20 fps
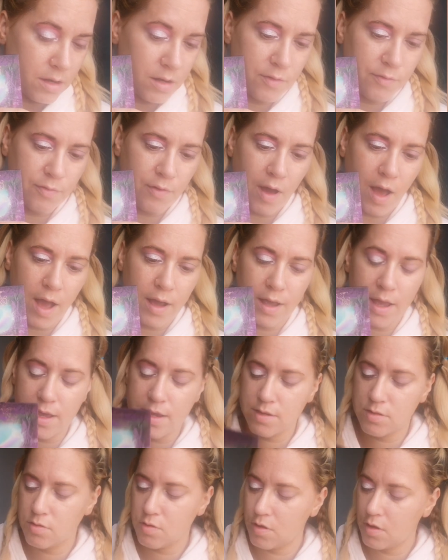Die Frage
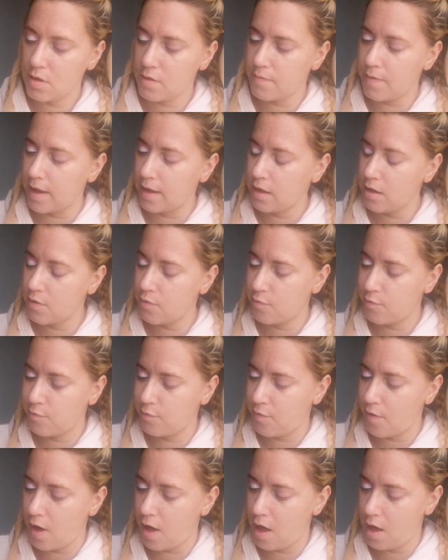ist nur, welche
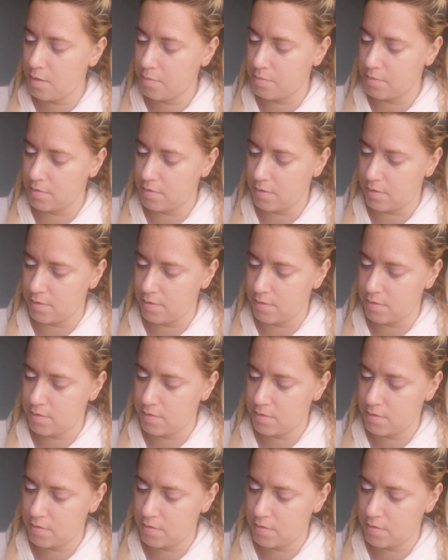Farbe.